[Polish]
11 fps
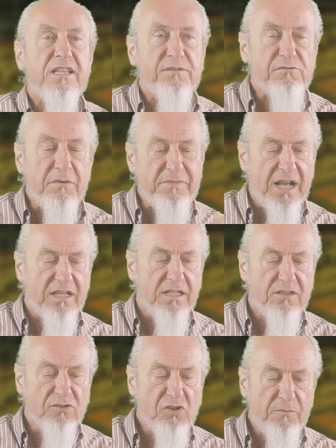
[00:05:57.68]
jednym słowem tak,
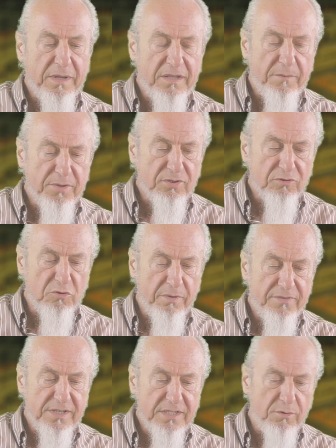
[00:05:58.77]
to co pan na początku
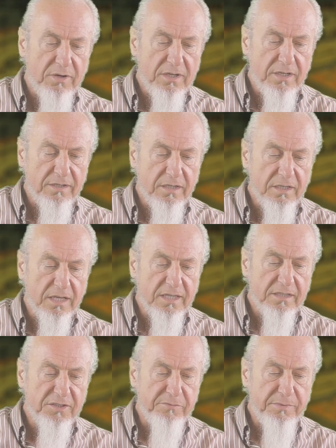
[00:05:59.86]
powiedział, y, jak
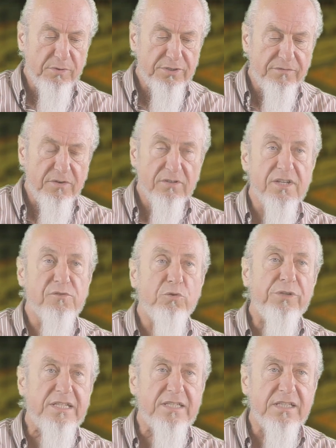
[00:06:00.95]
kiedyś było, że wchodzę z
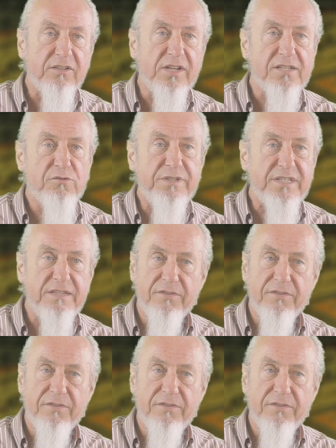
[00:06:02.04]
ulicy, to teraz z ulicy